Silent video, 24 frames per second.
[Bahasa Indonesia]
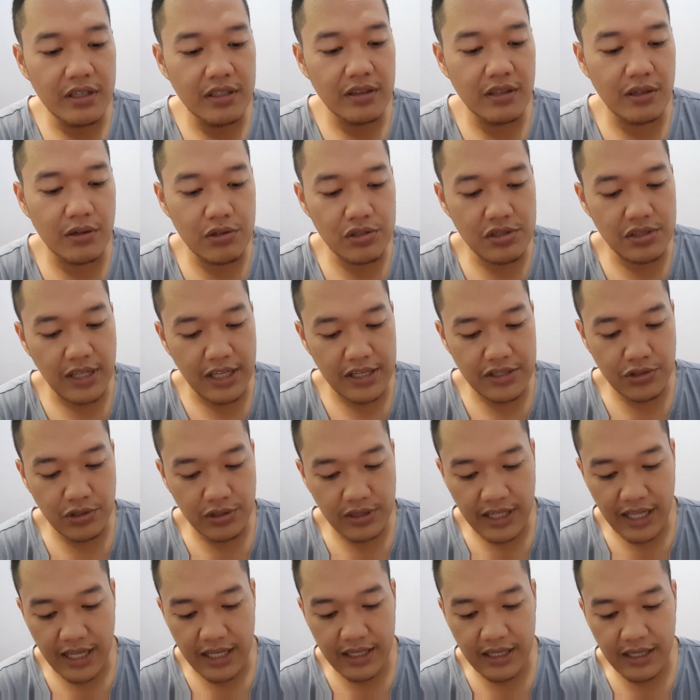terus lanjut
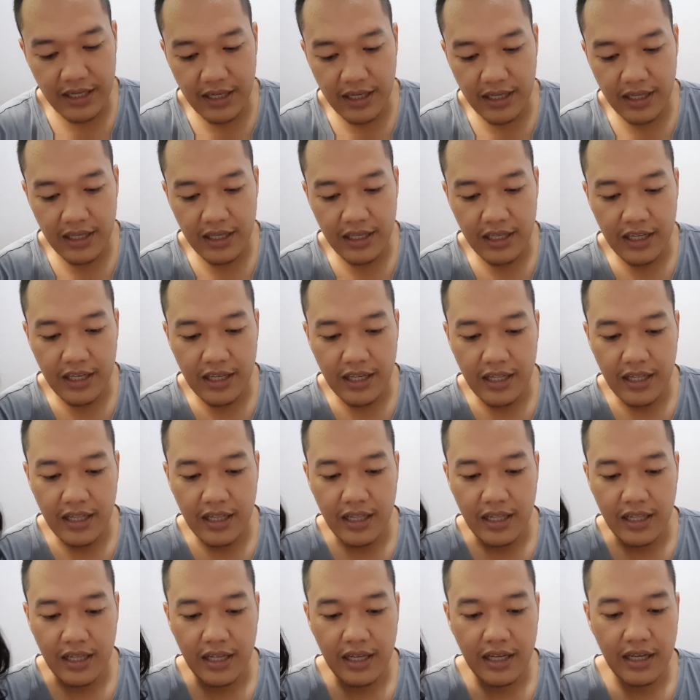lagi
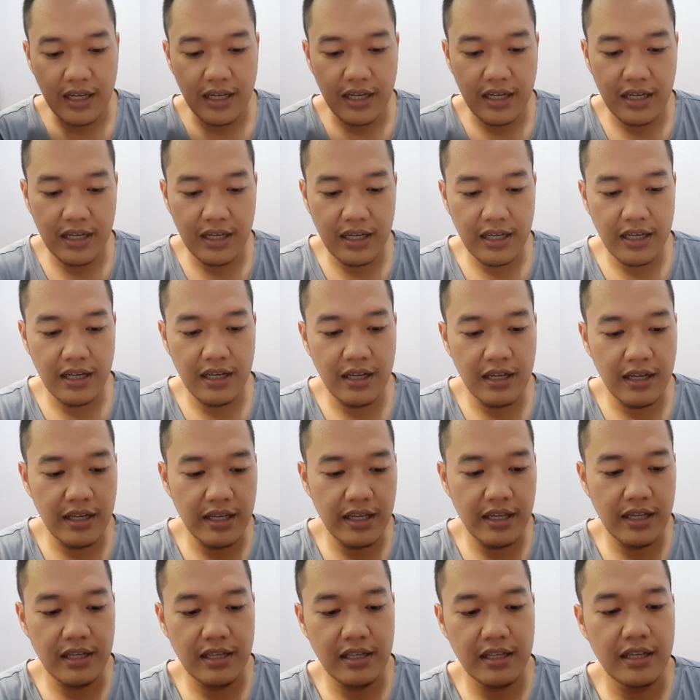uh, eh,
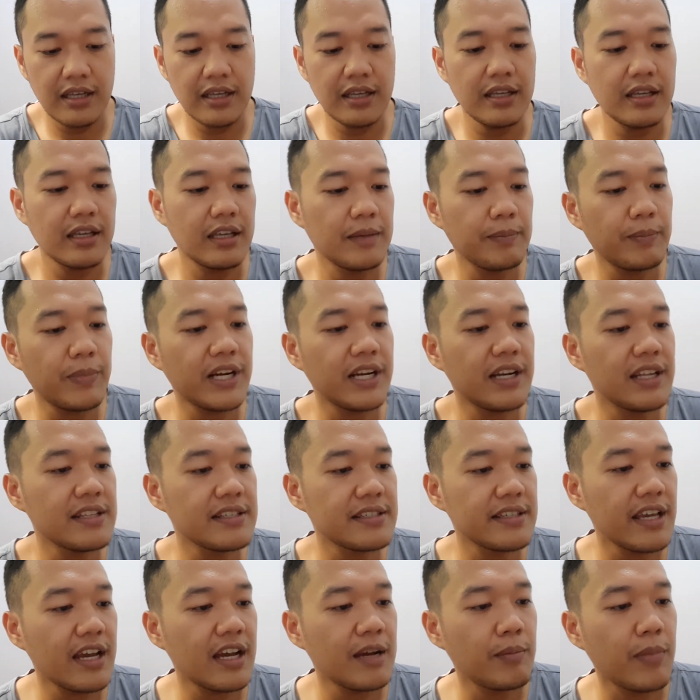
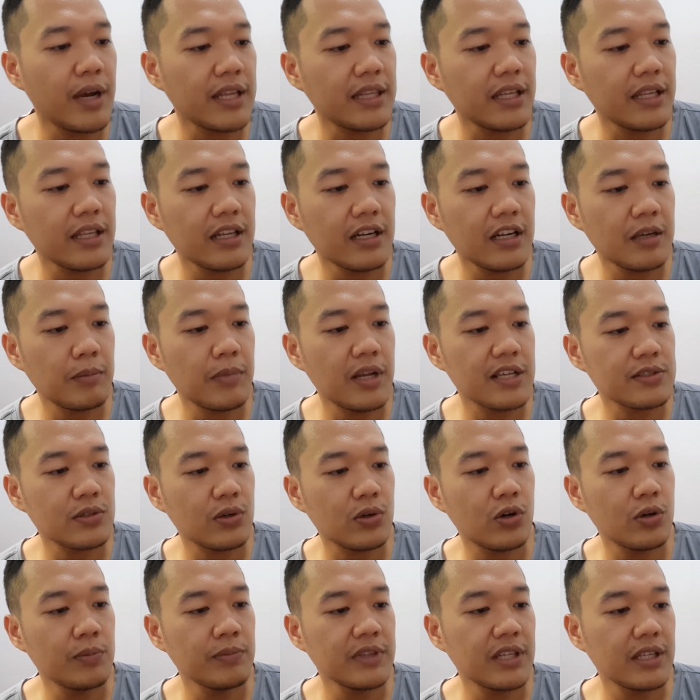impedansnya hambatannya 16
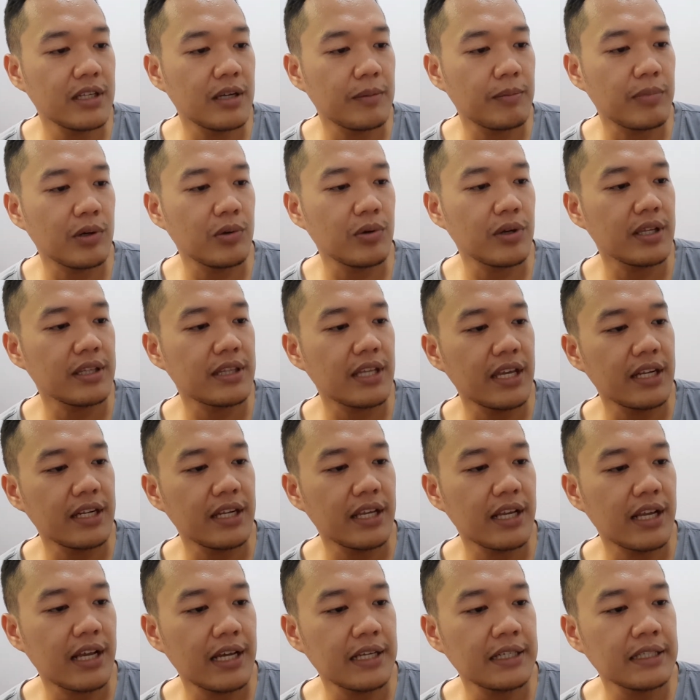ohm tidak perlu kita
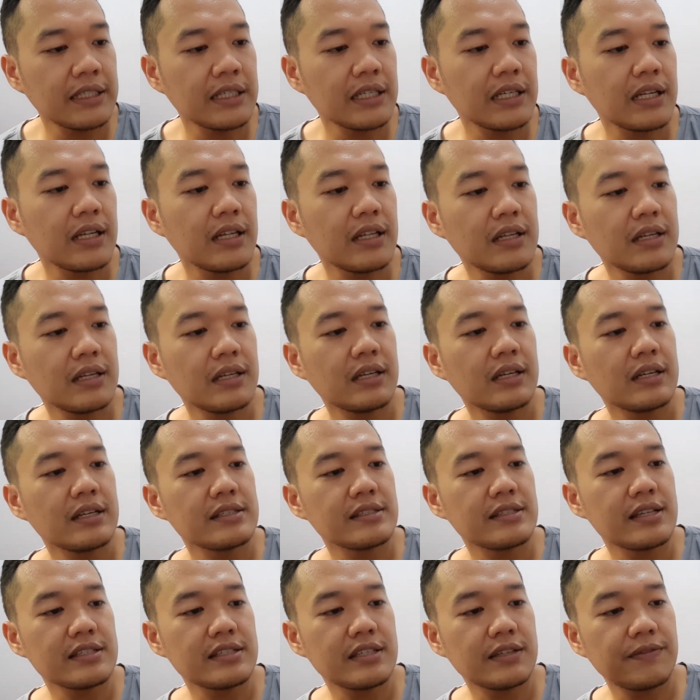inikan
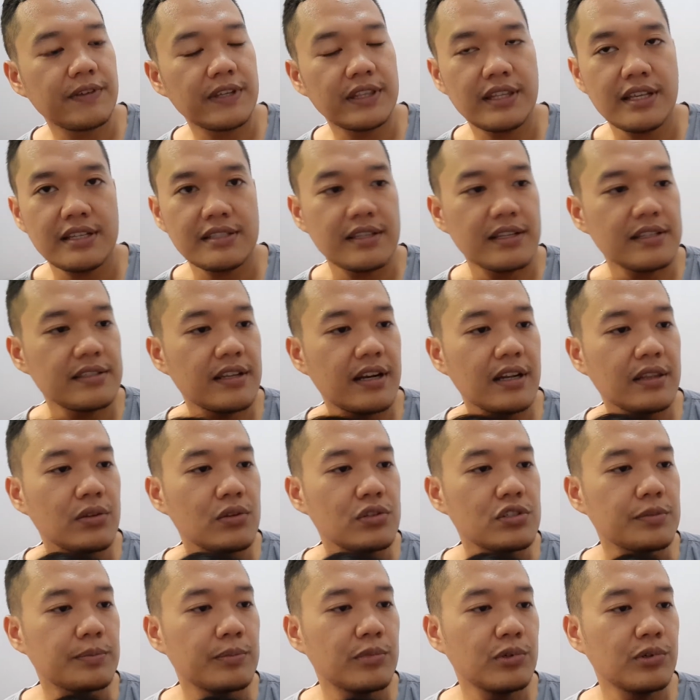sensitivitasnya
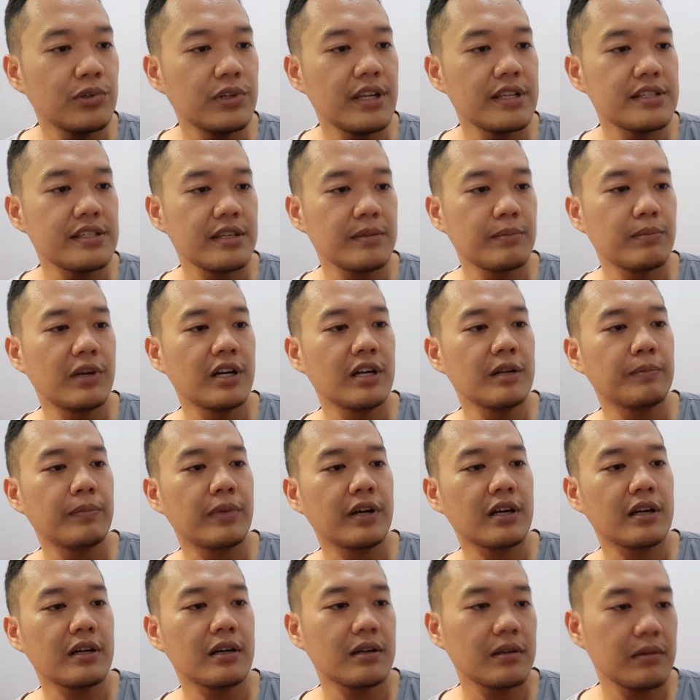110 desibel
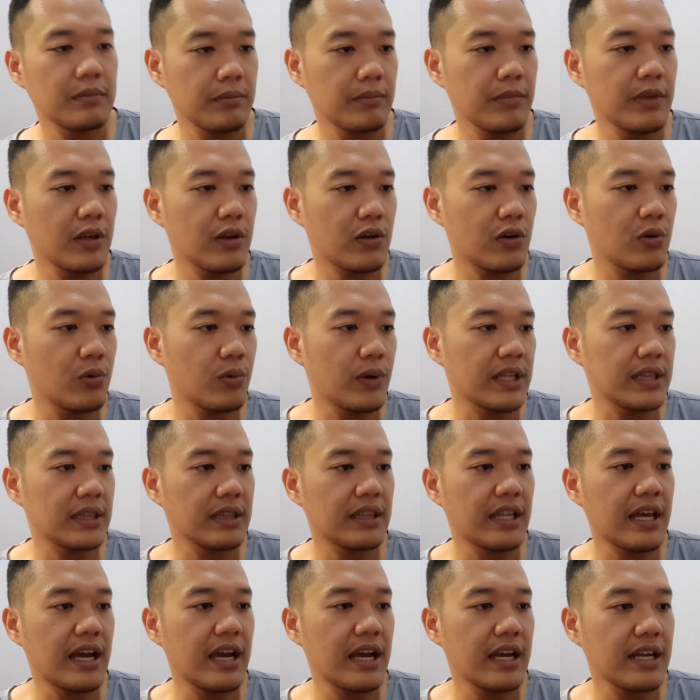per mikrowatt
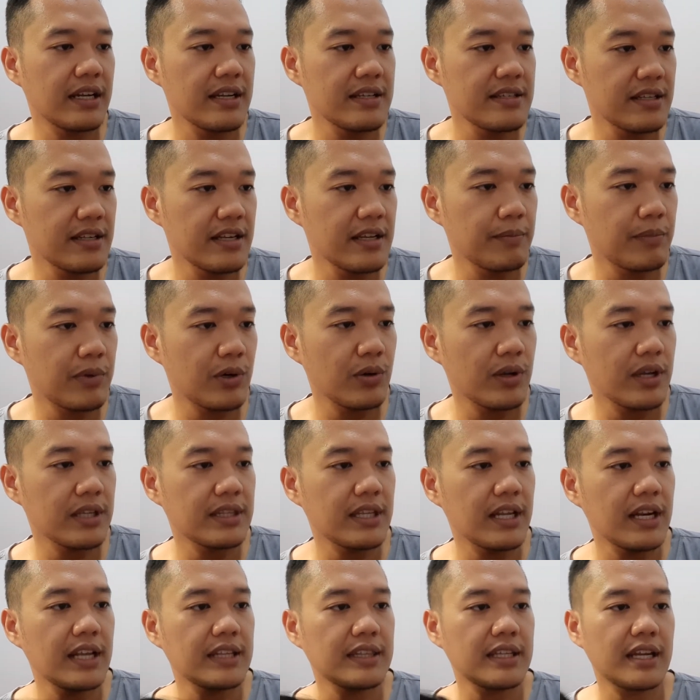nah di sini yang perlu kita
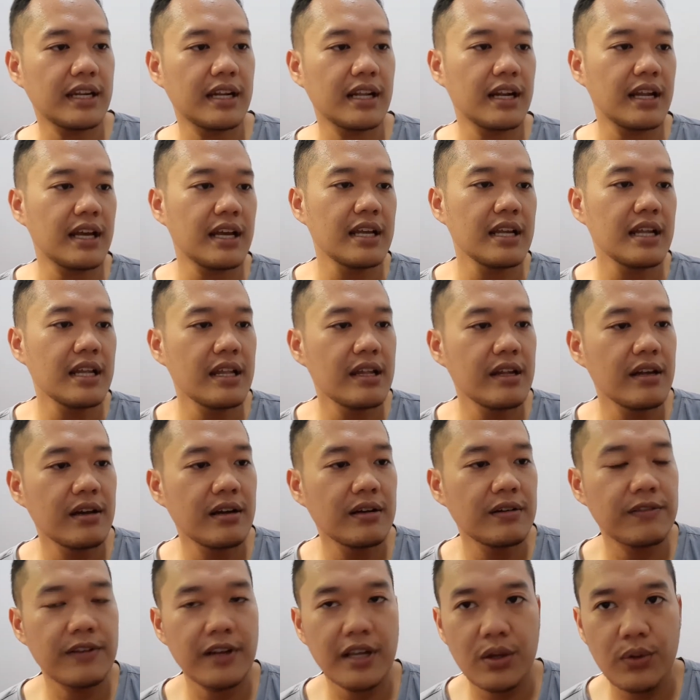lihat adalah
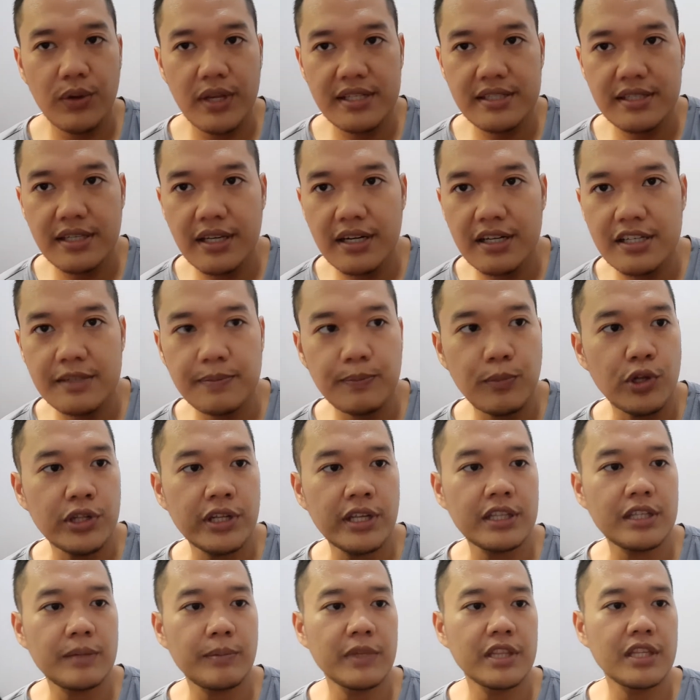frekuensi responnya
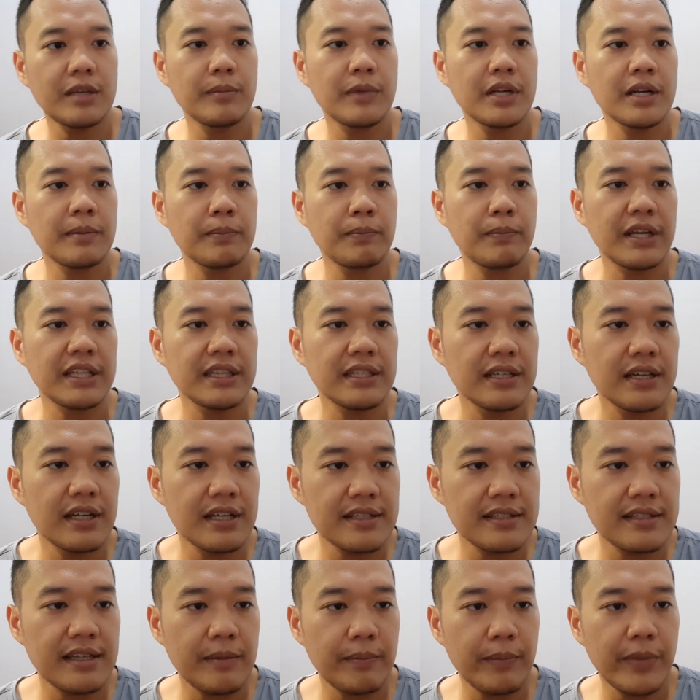teman-teman 4 Hz
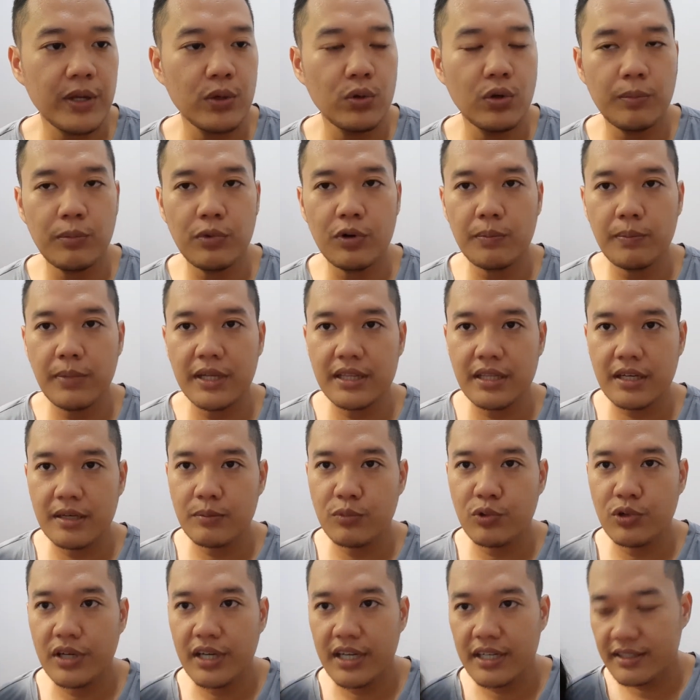sampai 24.000
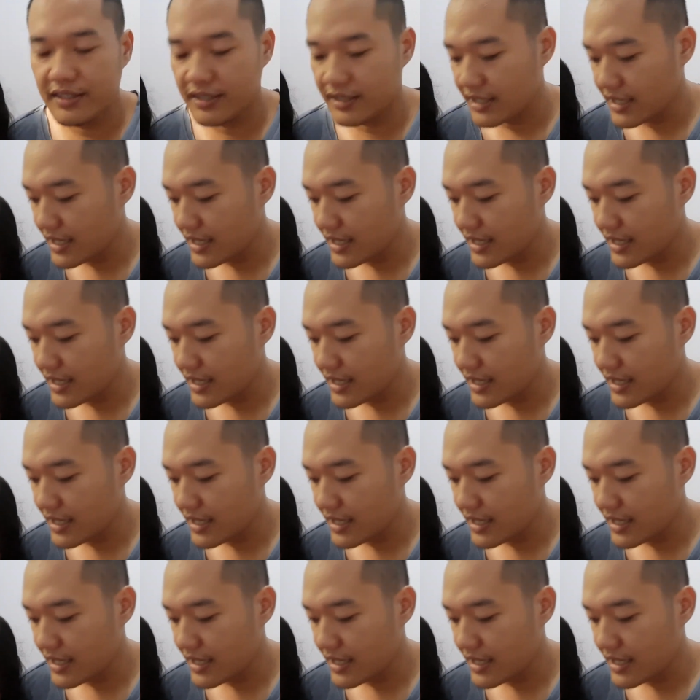Hz